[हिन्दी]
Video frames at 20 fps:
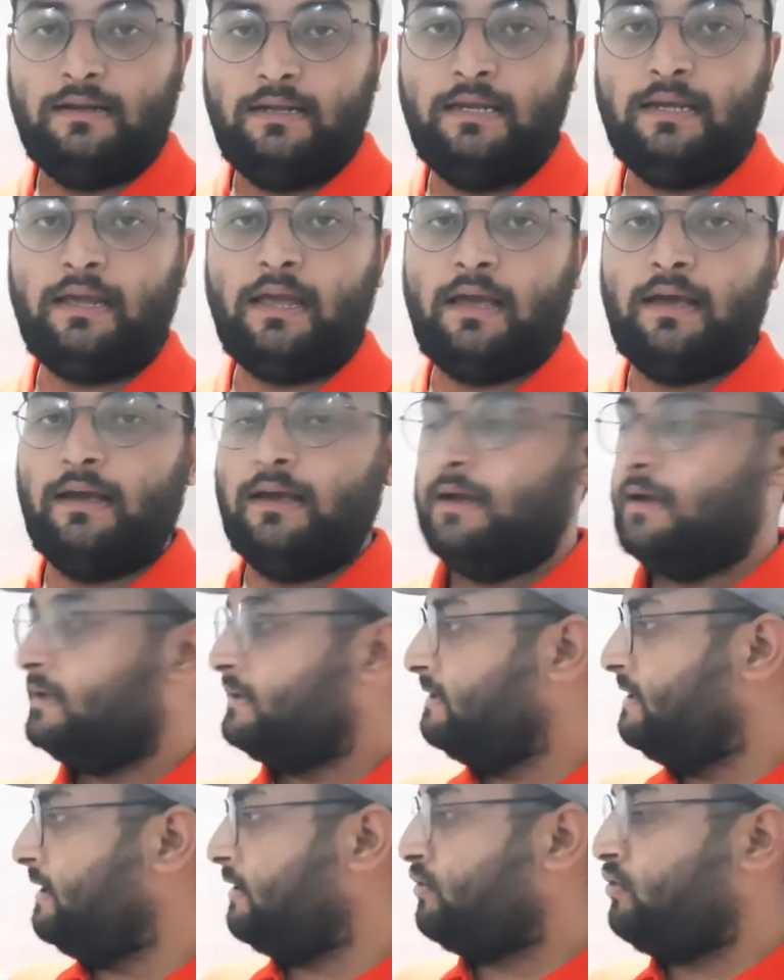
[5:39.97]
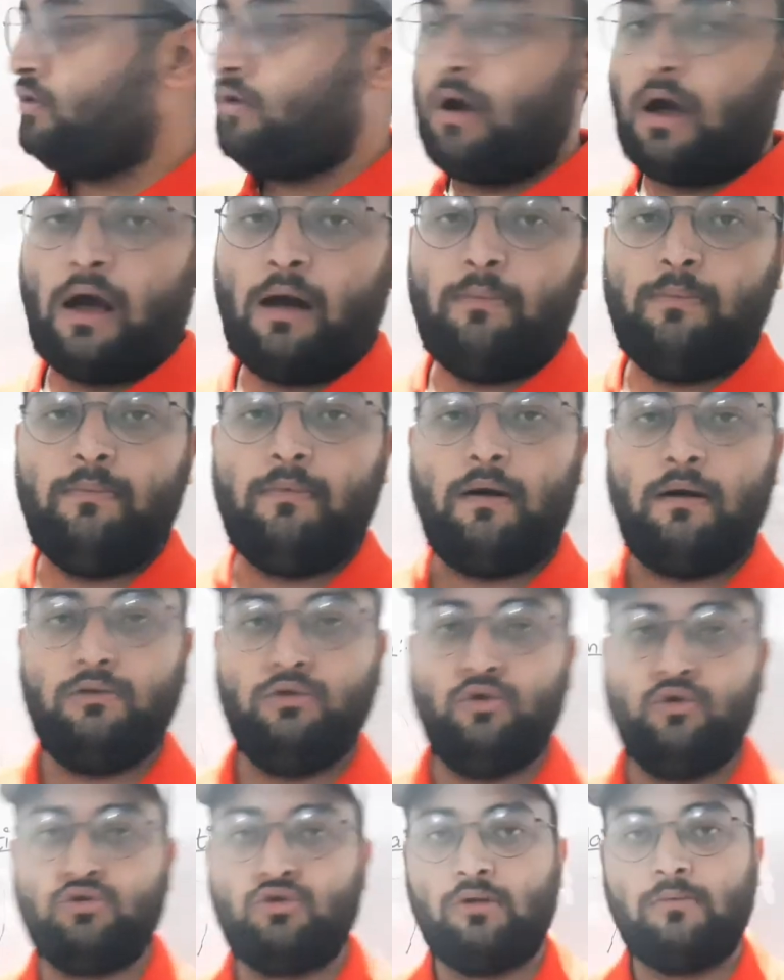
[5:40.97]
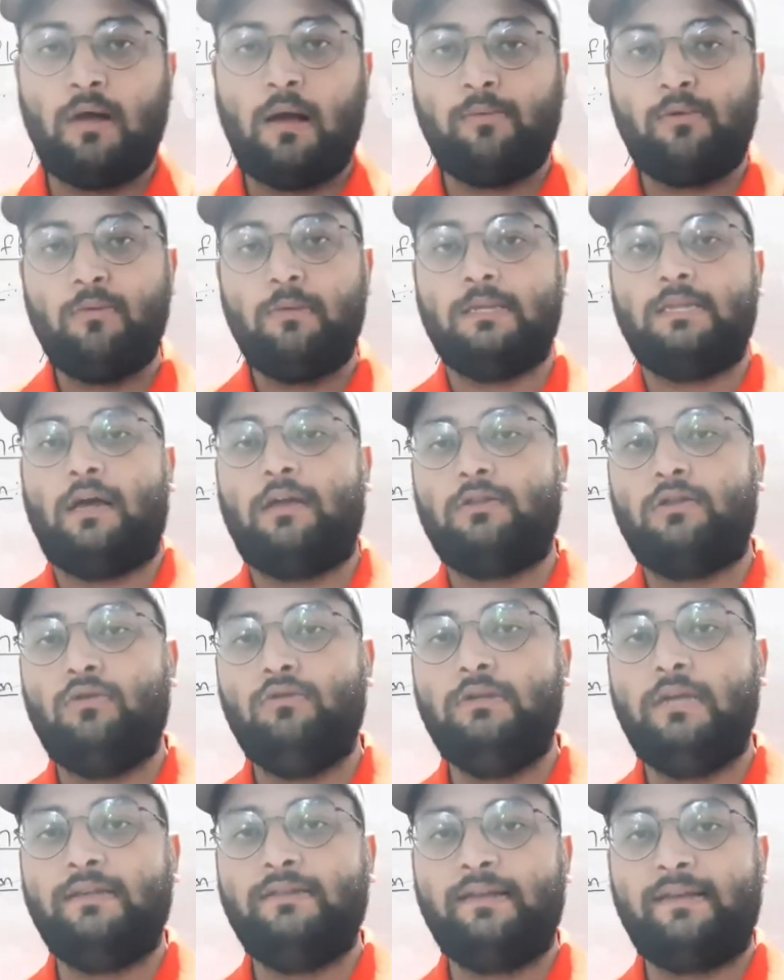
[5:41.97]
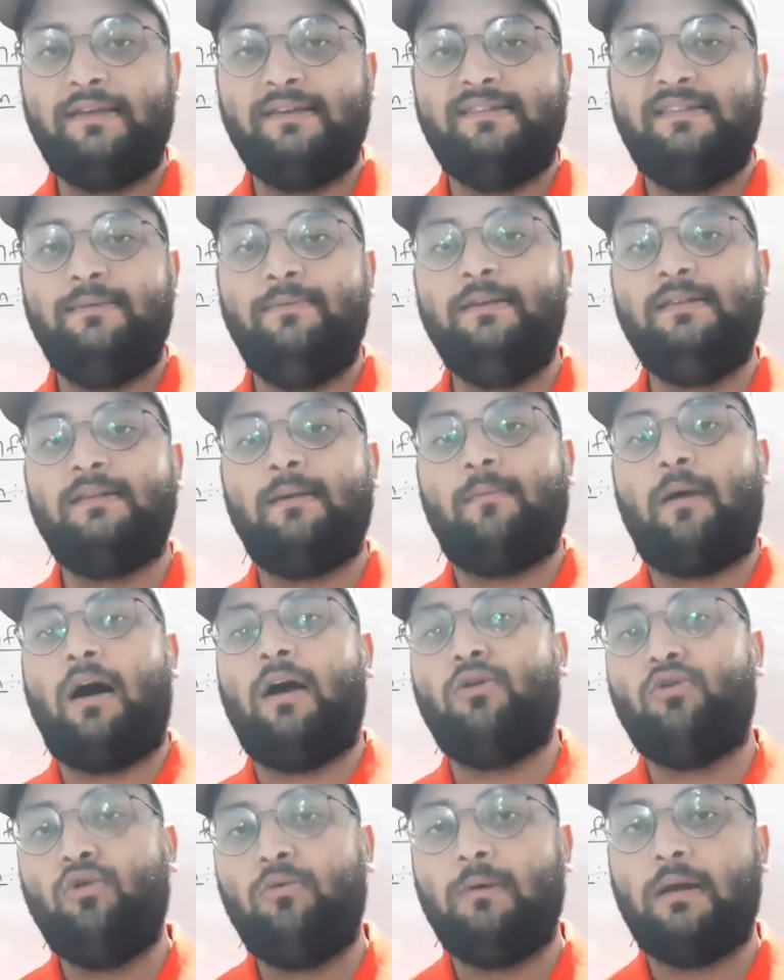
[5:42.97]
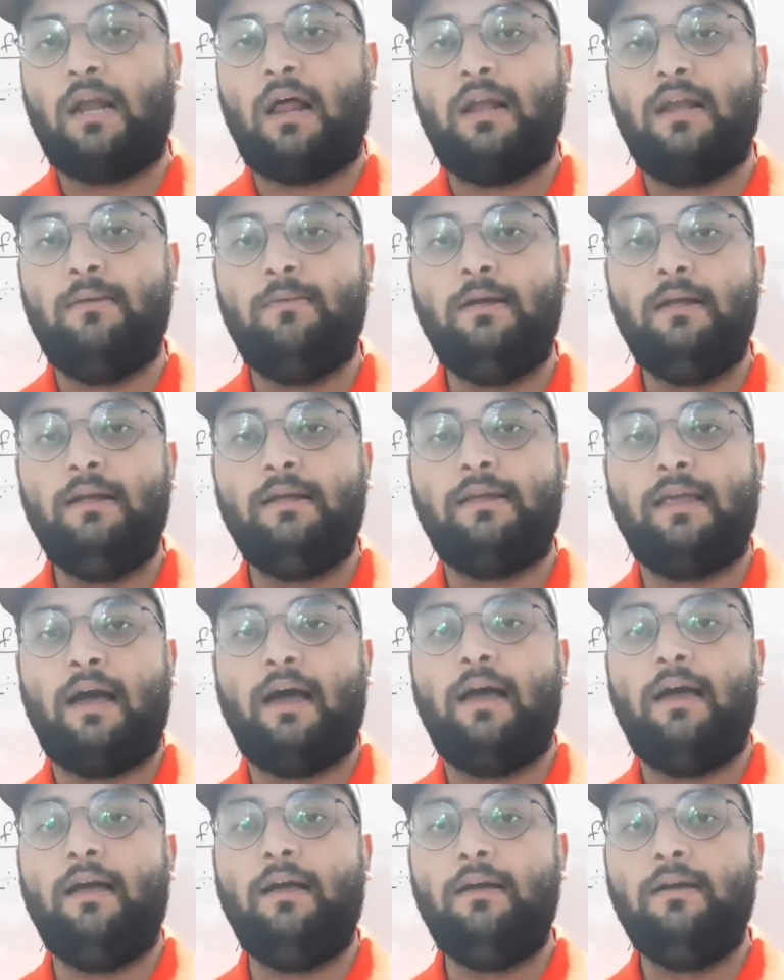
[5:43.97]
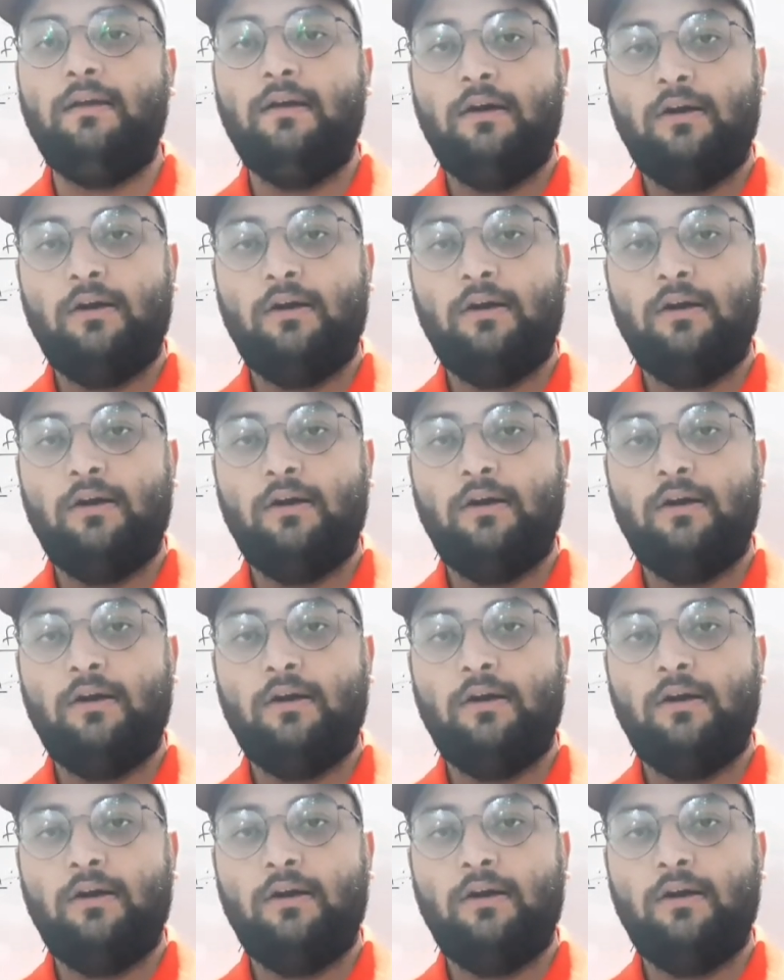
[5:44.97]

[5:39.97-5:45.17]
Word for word: ठीक है देखो अब दोस्तों मैं आपको बताता हूँ जैसे किसी भी सामान को बनाने में क्या है